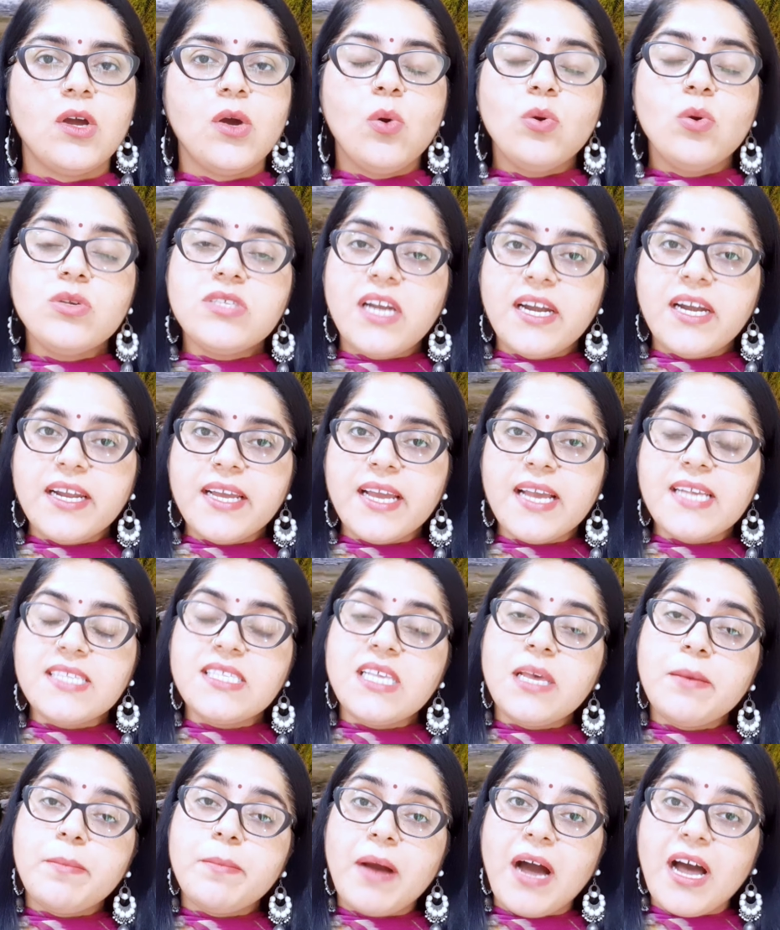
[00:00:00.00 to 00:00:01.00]
उस लड़के
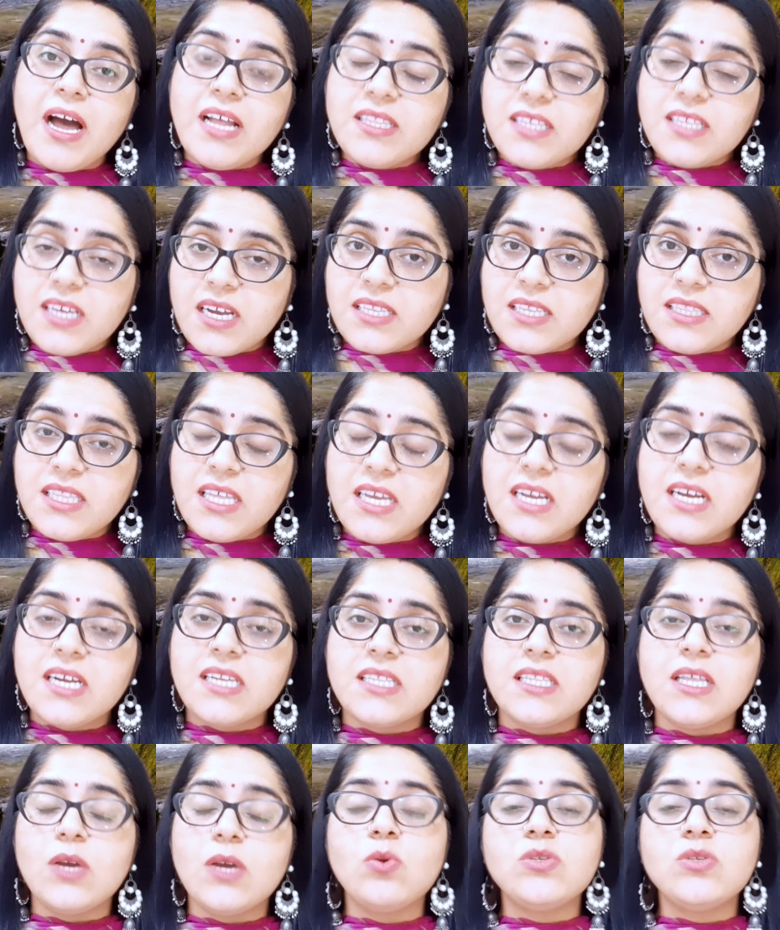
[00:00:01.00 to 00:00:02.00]
से बात करते
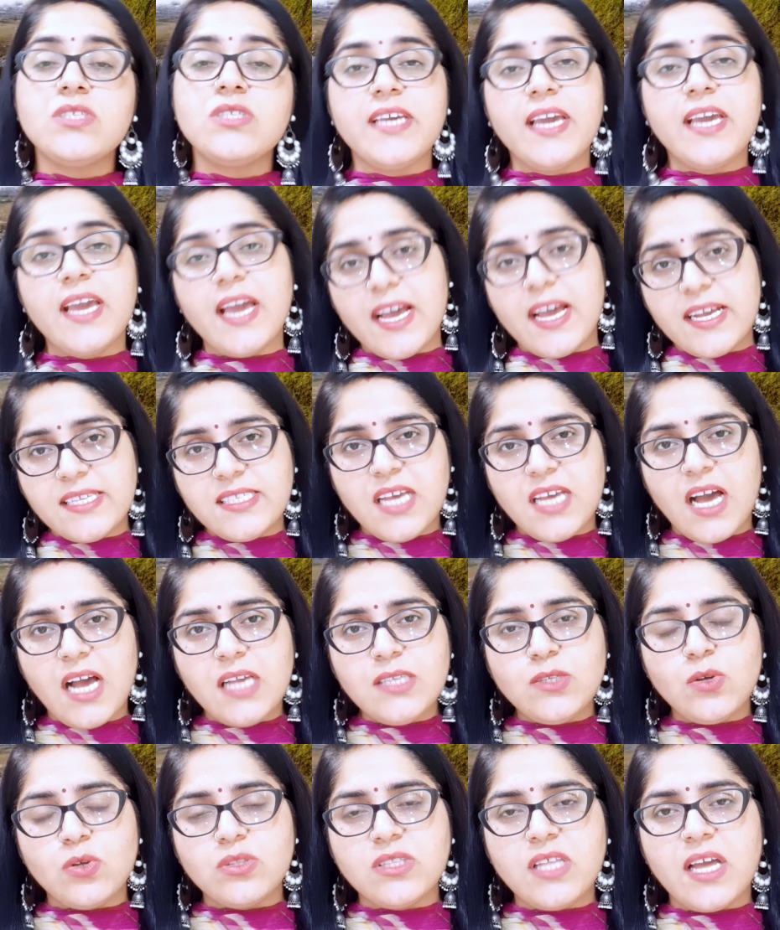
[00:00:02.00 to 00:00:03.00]
करते उसे ये
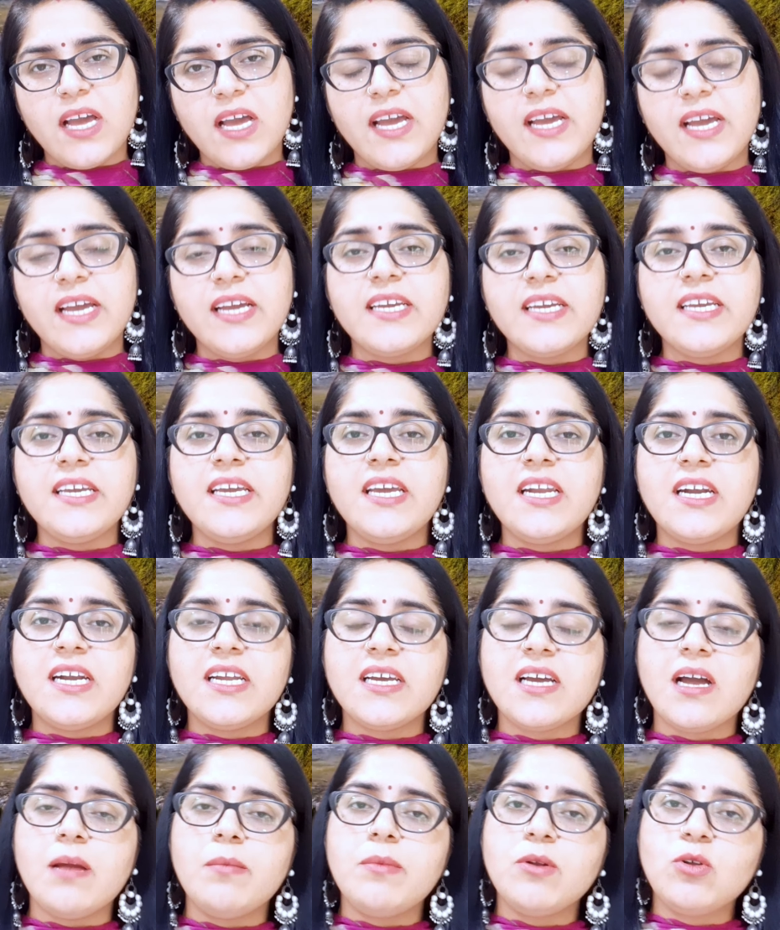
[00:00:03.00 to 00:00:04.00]
एहसास होता है कि ये
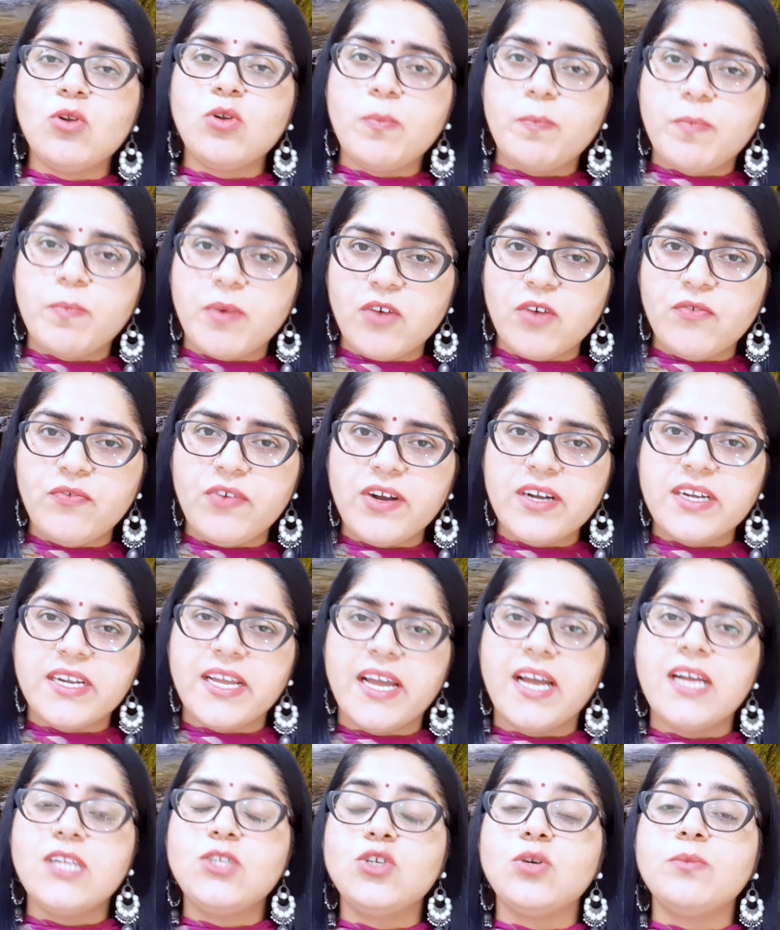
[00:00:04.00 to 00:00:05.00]
लड़का बिल्कुल परफेक्ट
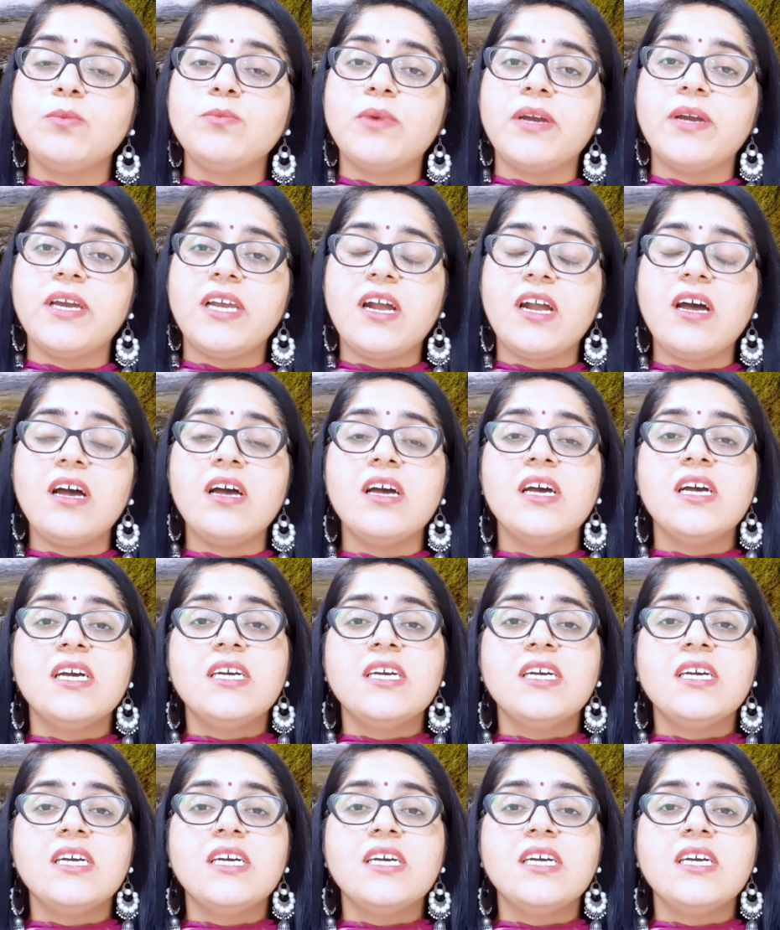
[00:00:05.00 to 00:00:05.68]
है जो मेरा